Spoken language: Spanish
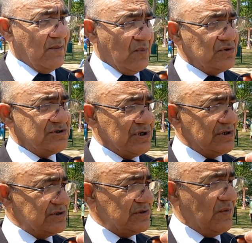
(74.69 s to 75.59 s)

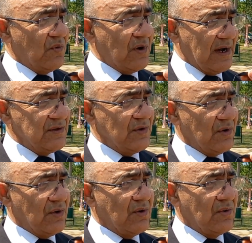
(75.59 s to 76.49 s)
muchos
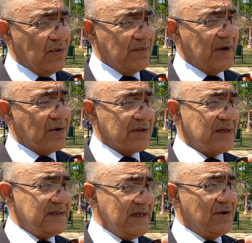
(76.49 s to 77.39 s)
buscando un mejor
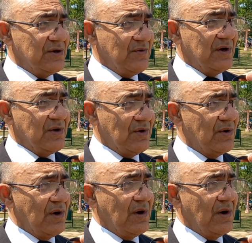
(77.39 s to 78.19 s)
destino y bueno,